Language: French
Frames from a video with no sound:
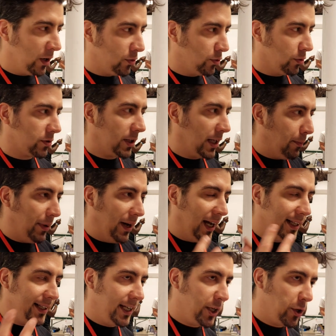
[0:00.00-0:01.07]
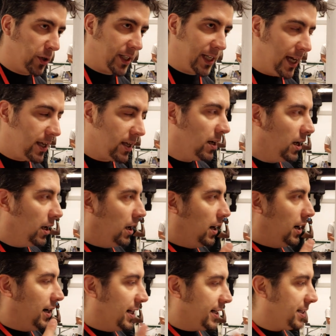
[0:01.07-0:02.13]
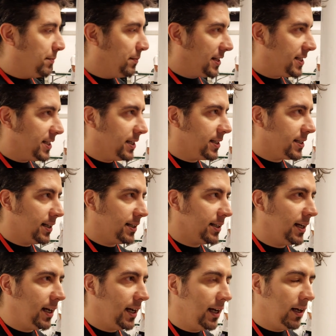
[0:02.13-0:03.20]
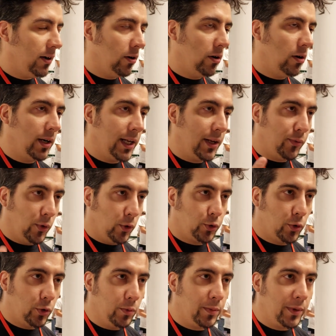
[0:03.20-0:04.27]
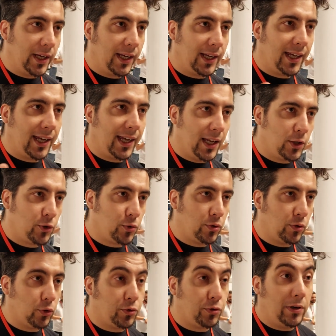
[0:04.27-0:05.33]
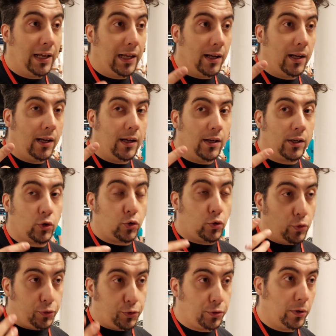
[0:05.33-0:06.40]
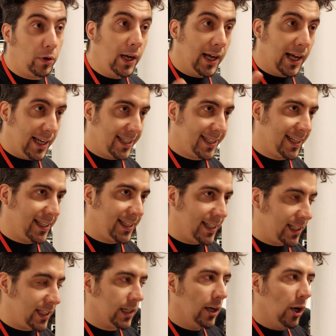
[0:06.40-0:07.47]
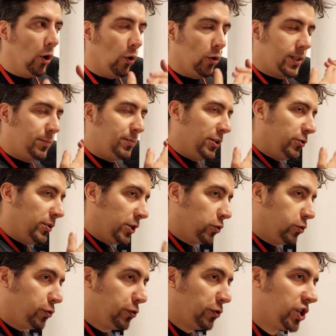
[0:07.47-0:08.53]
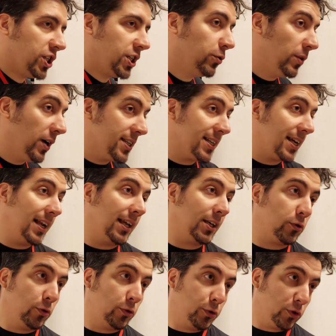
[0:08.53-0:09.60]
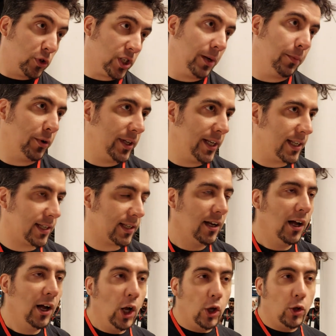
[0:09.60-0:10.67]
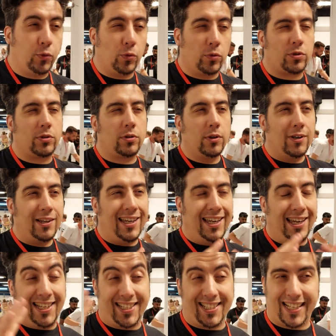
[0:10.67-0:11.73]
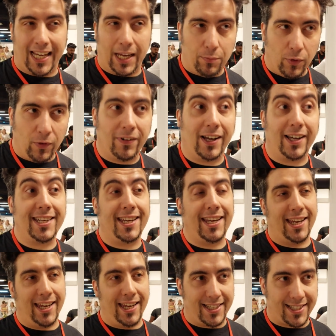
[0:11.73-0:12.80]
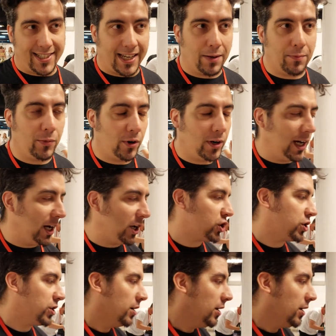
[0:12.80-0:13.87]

donc la parade des yokai. La thématique c'était euh, les fantômes et créatures de la culture asiatique, aussi bien de la culture chinoise à la culture japonaise. Donc extrêmement varié et extrêmement large.